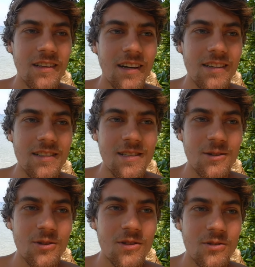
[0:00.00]
Ja, das
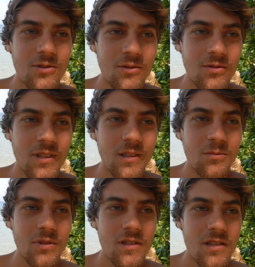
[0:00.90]
sind noch so viele
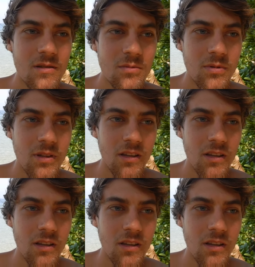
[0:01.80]
im Prinzip.